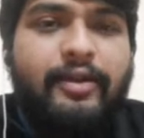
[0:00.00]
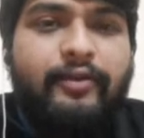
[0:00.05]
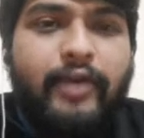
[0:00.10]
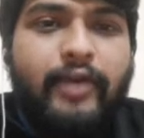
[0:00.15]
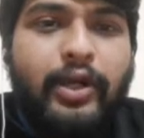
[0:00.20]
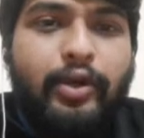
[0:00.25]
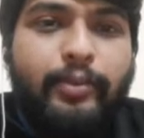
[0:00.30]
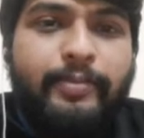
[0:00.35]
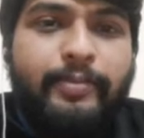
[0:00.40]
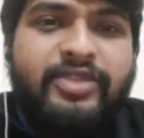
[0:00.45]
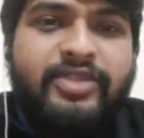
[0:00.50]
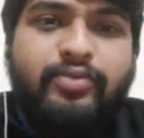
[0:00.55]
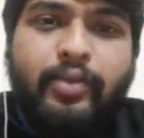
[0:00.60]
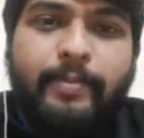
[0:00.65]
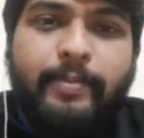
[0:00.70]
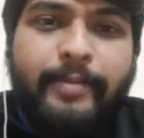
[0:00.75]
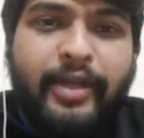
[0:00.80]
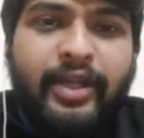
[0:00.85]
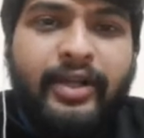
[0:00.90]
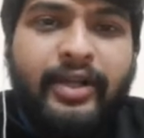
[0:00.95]
ट्वेल्व रुपीज़
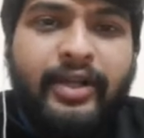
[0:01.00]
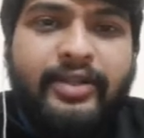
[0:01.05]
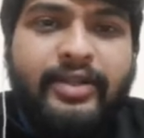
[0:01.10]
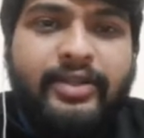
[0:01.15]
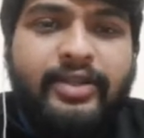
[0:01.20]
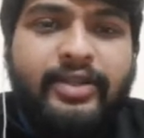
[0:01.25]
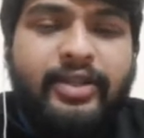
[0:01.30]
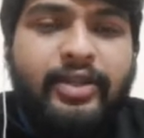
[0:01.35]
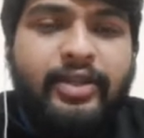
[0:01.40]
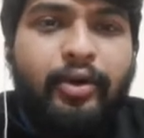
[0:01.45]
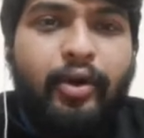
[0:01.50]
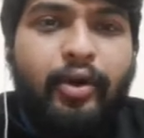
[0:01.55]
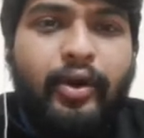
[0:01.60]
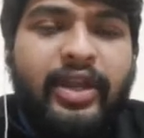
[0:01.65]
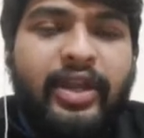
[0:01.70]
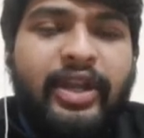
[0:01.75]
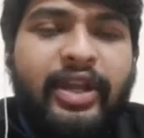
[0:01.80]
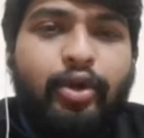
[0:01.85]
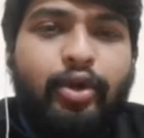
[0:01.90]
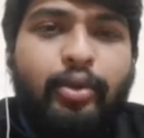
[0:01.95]
वो पे कर देती है
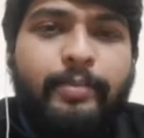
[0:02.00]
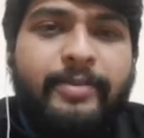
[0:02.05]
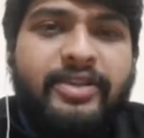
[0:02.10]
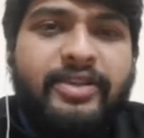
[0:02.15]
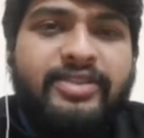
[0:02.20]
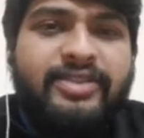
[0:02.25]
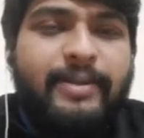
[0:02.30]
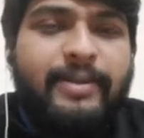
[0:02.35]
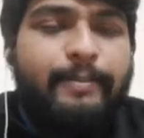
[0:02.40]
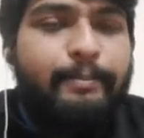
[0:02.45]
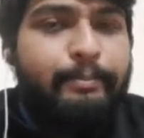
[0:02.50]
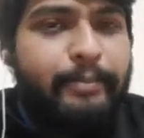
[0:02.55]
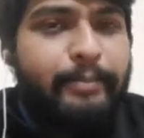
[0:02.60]
और एट रुपीज़